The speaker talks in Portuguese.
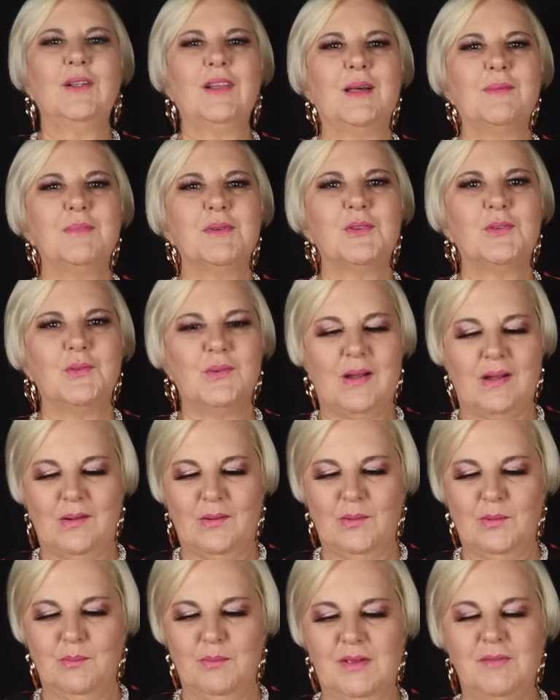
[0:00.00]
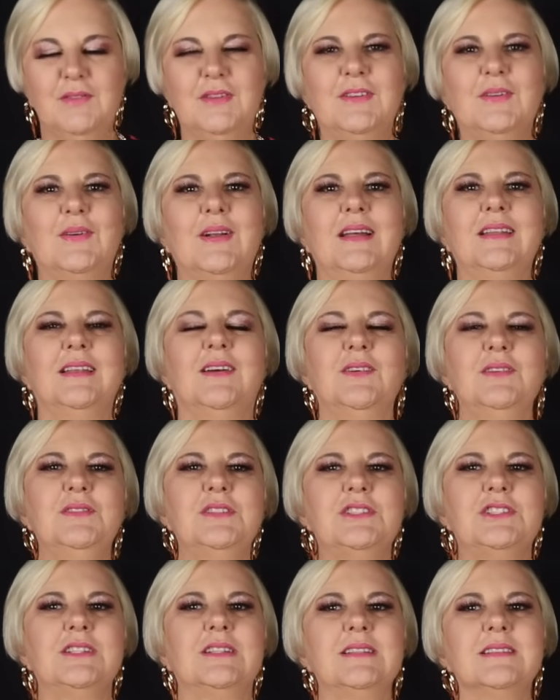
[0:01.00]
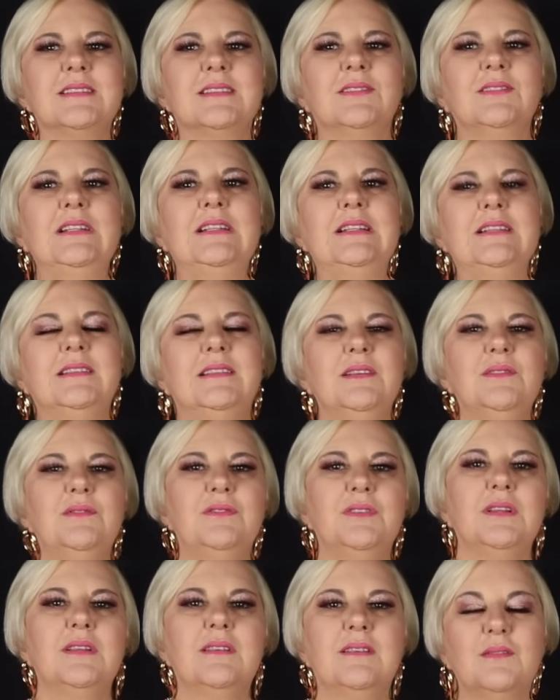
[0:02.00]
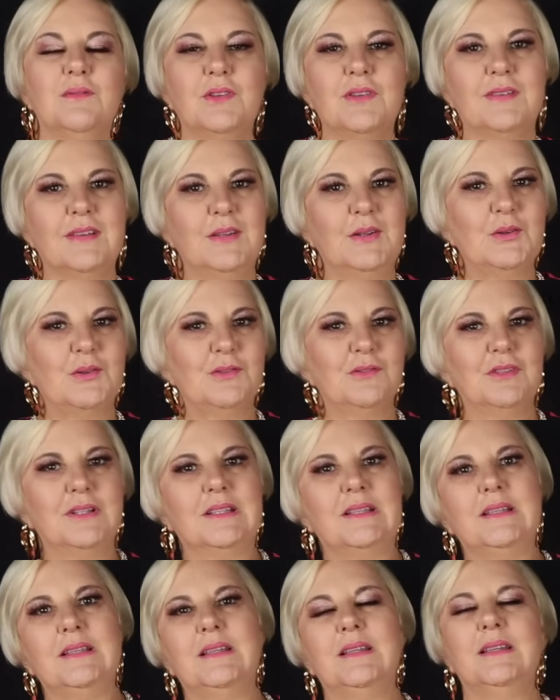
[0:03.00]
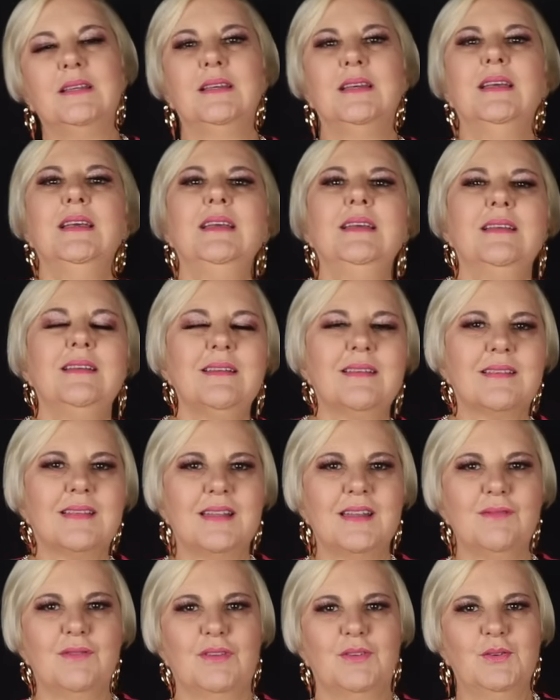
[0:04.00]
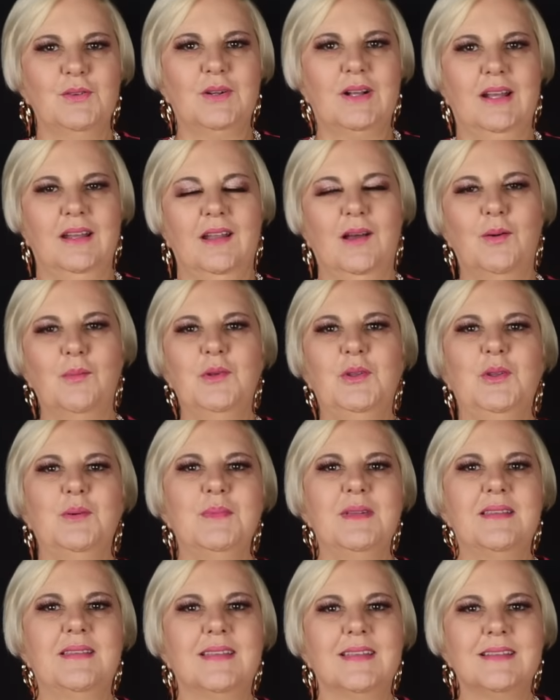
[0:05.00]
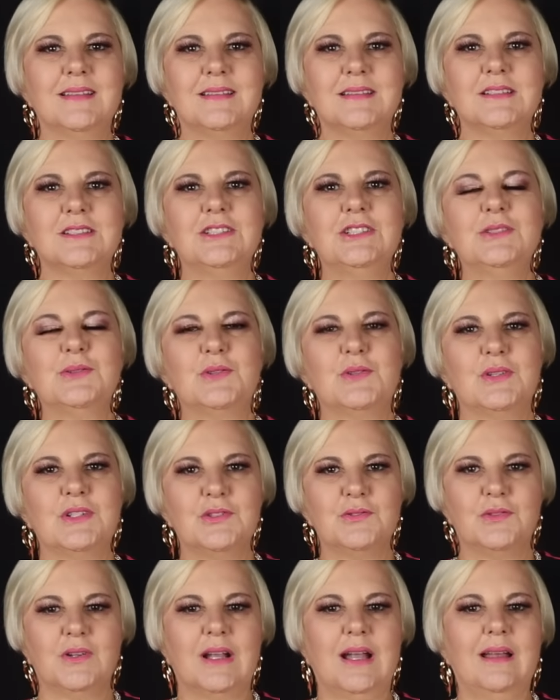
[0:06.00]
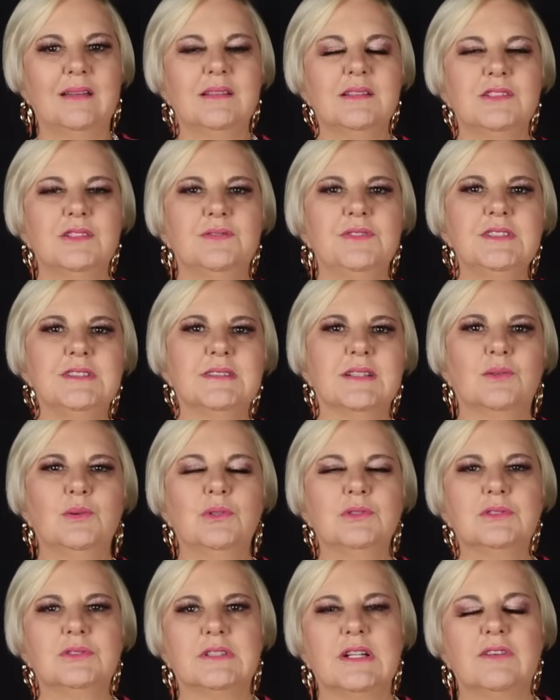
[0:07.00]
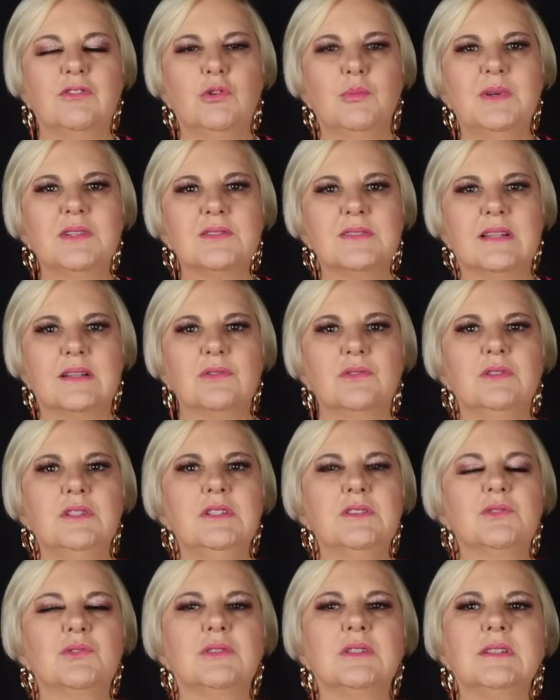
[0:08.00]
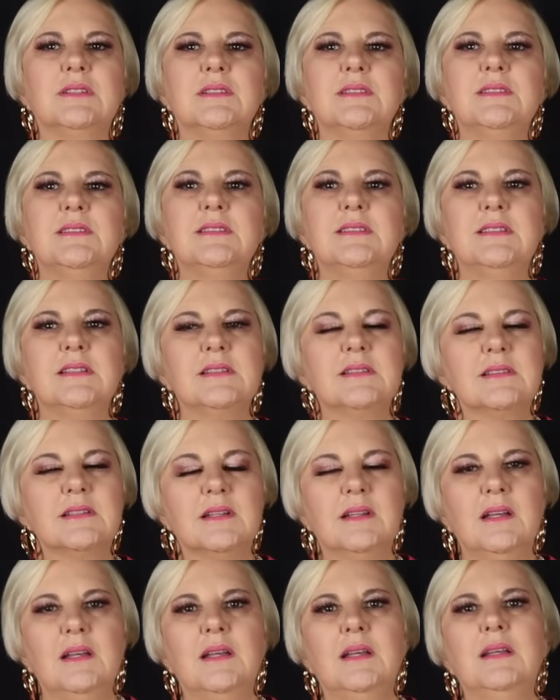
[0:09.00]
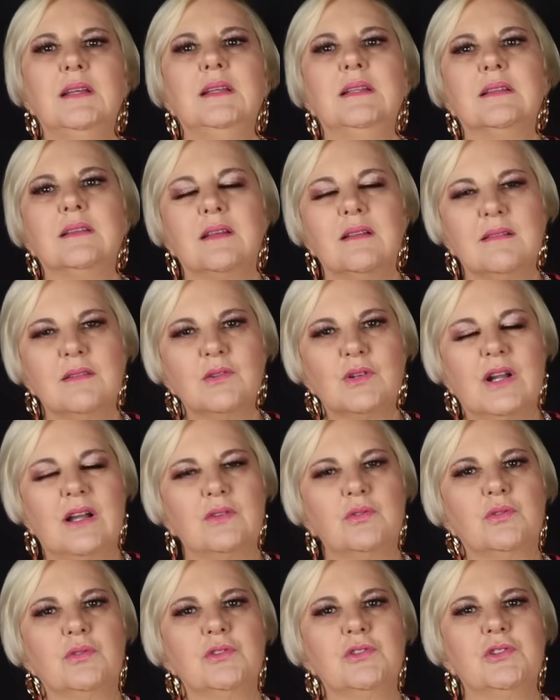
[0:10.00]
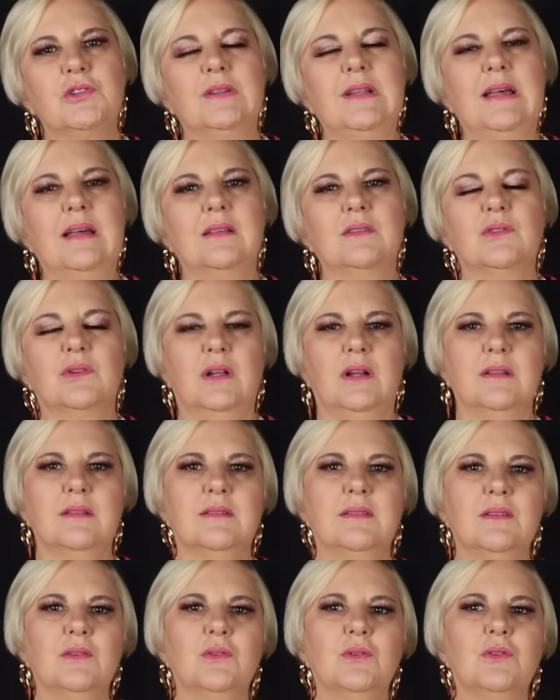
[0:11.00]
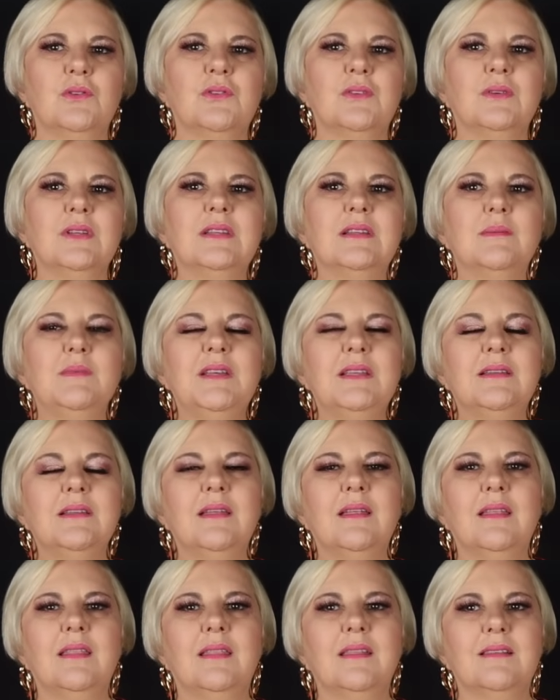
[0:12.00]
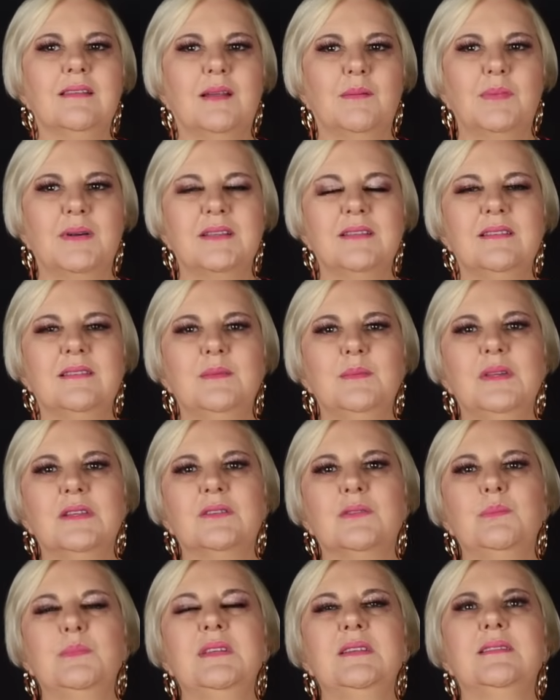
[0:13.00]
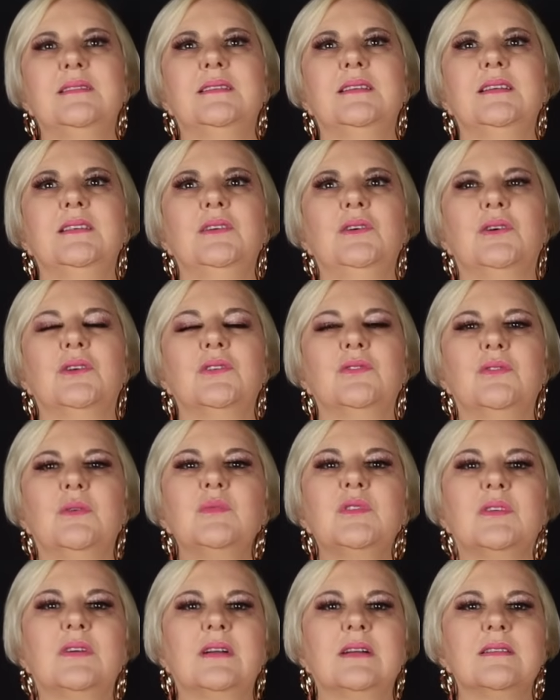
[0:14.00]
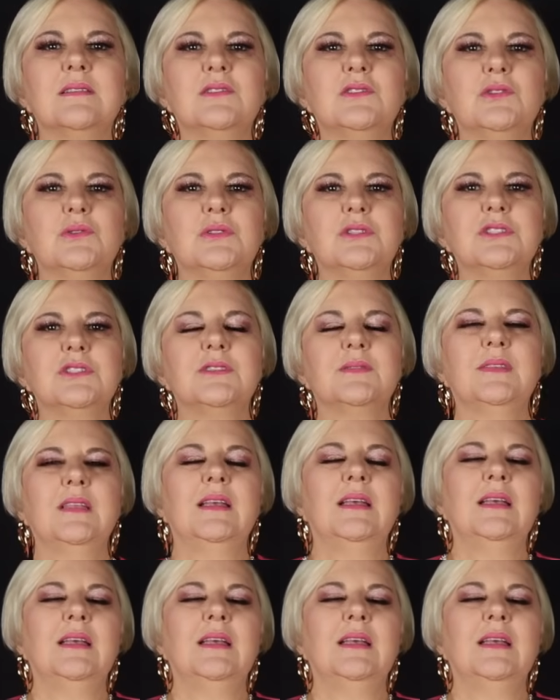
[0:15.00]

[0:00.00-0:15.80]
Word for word: Olá pessoal, bem-vindo ao canal Investigação e Lei TV. Se você é novo aqui, inscreva-se no canal. Meu nome é Sandra Dill, sou advogada e ativista contra o tráfico humano nos Estados Unidos, toda terça e sexta, trazendo casos solucionados, casos sem solução e também de desaparecimentos misteriosos. Vamos ao caso de hoje.